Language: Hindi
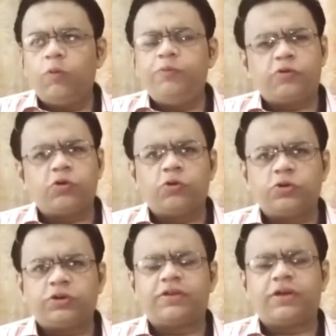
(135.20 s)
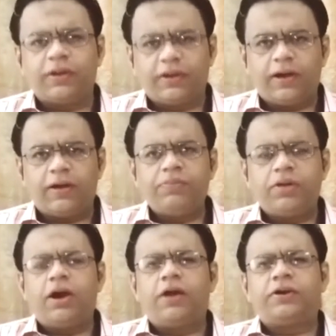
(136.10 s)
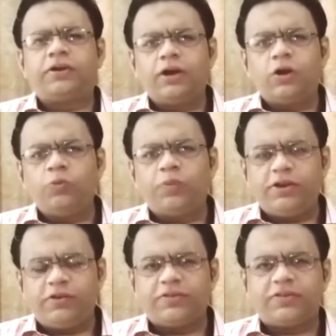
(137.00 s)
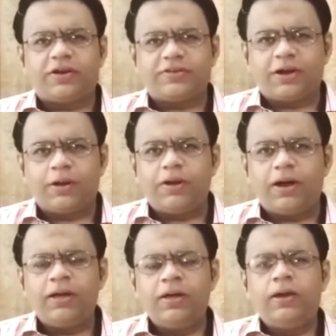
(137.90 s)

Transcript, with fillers: खूब जोश खरोश के साथ निकला अगरचे टर्न आउट बारिश की वजह से खासा कम रहा